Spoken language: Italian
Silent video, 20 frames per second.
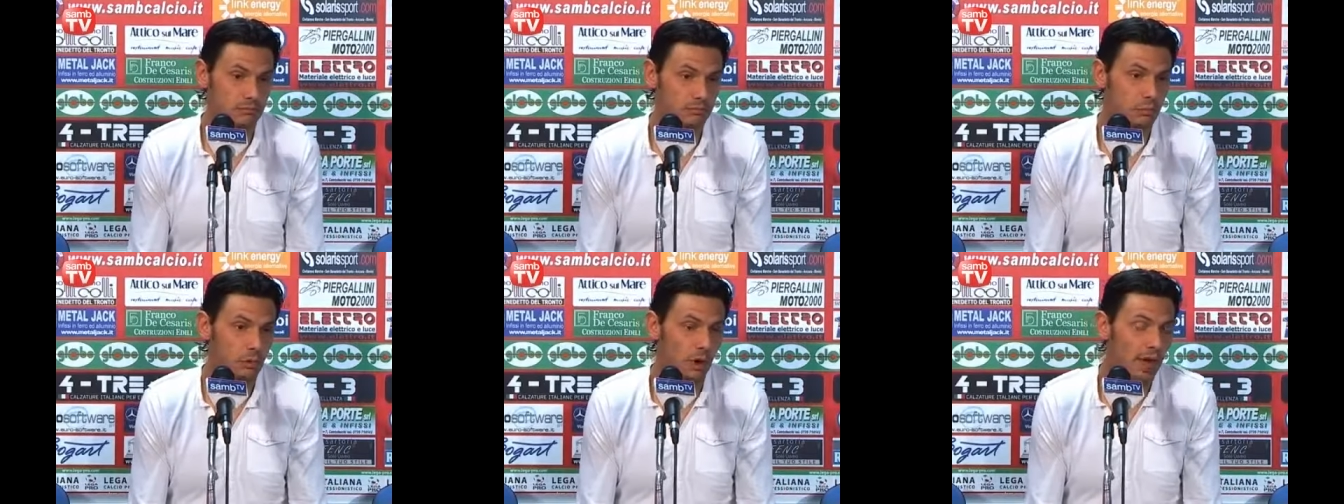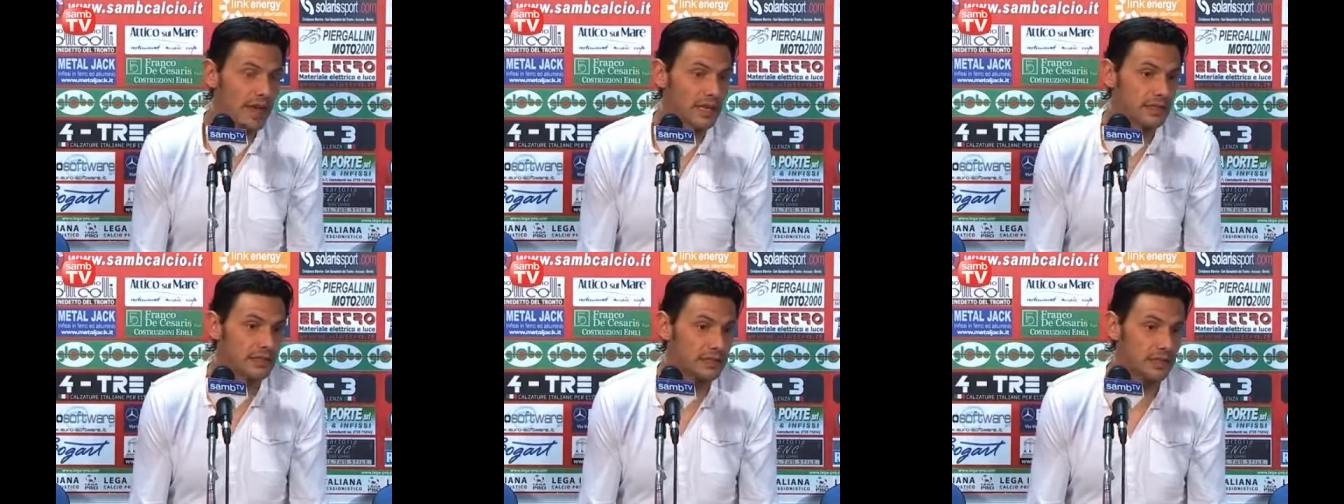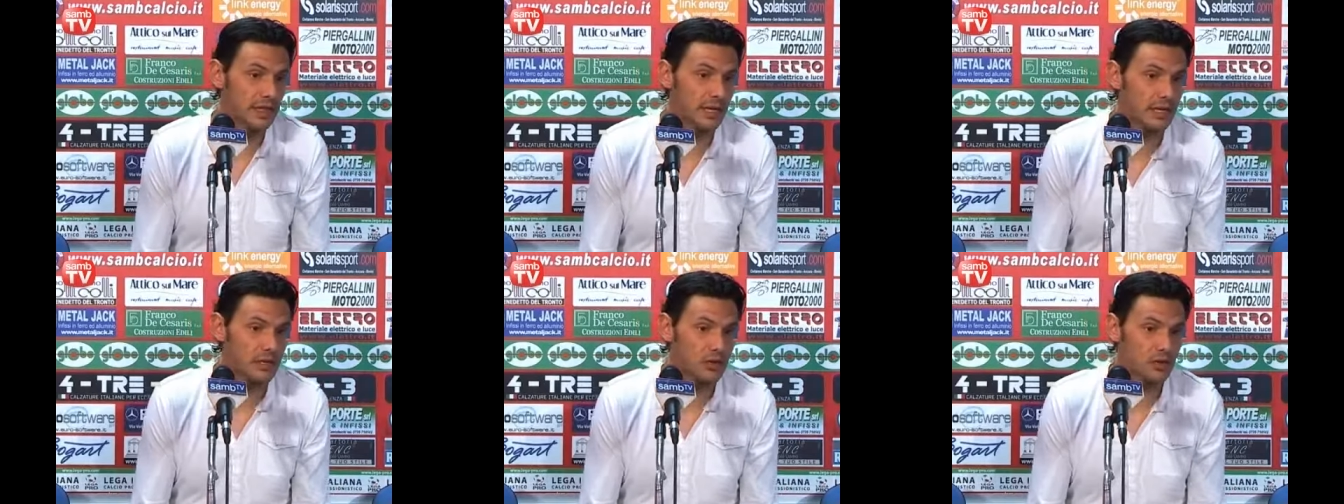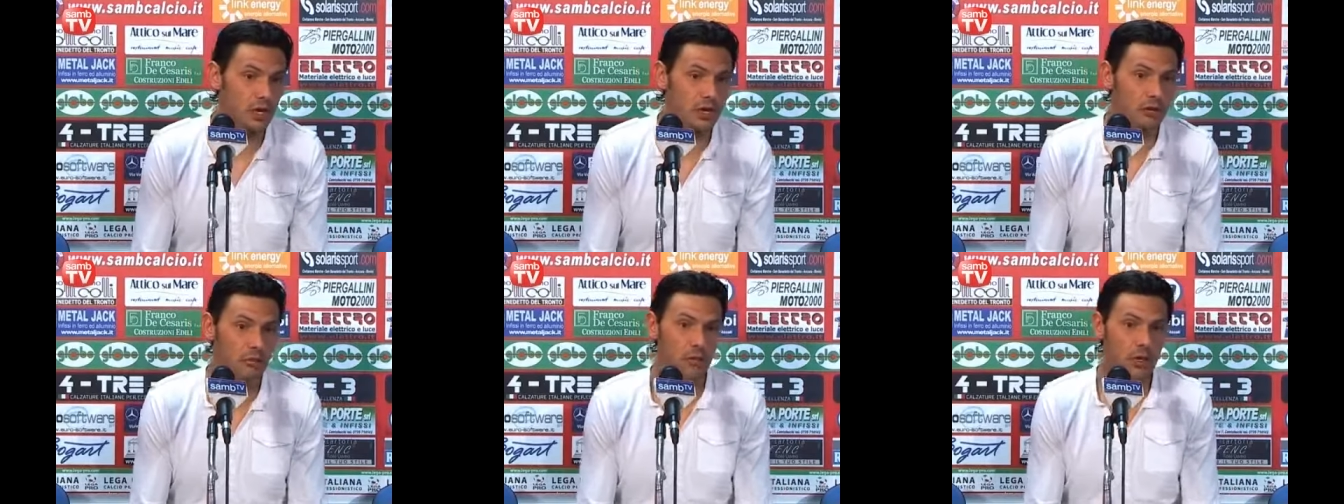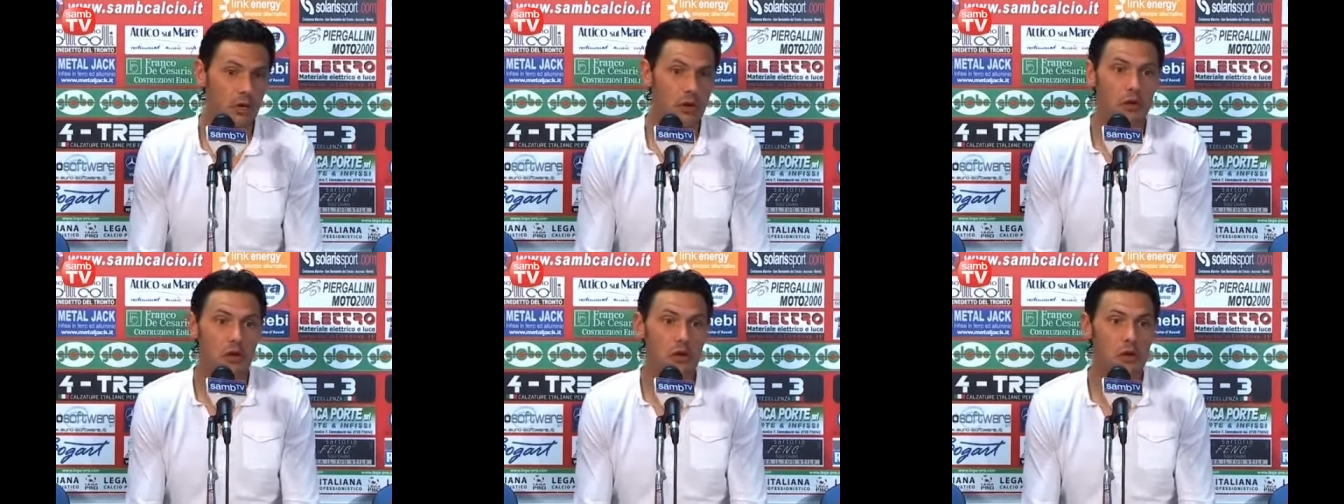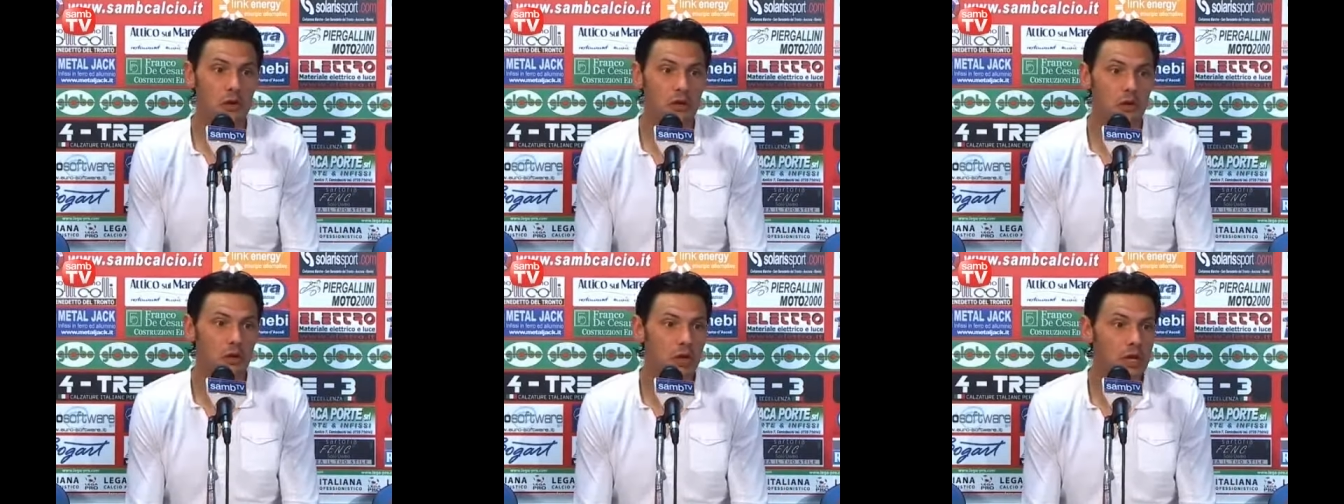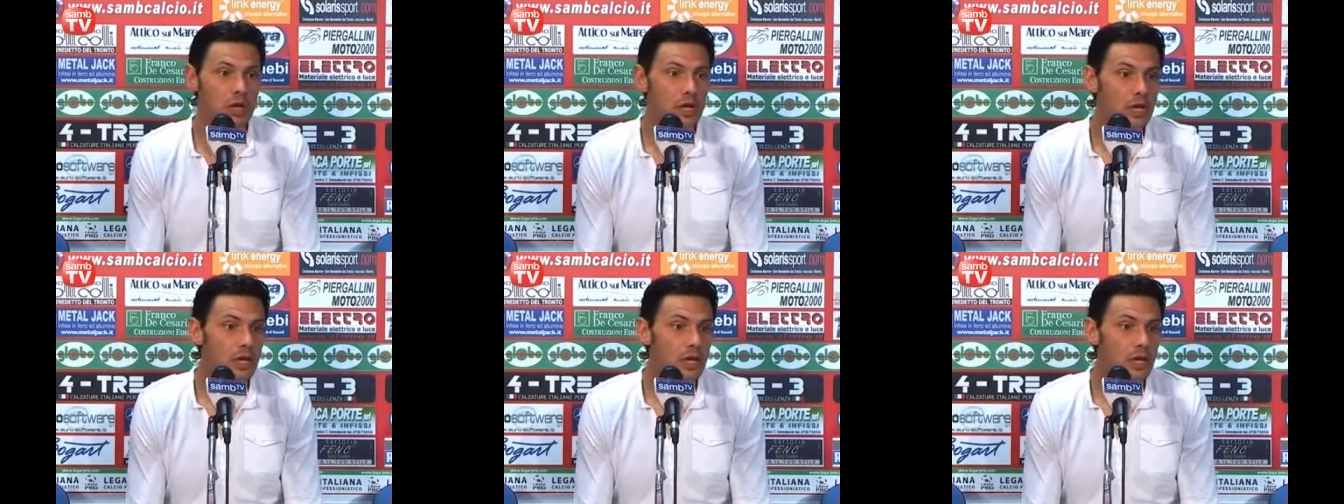può essere cioè, però